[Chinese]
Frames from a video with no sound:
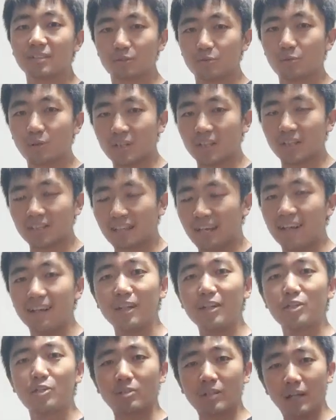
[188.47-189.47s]
多少年，
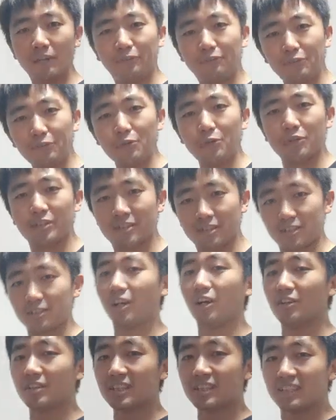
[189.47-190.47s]
就想赋予石
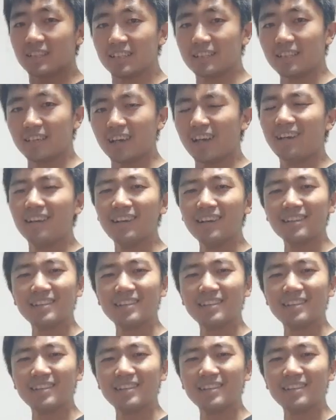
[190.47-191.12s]
头以意义，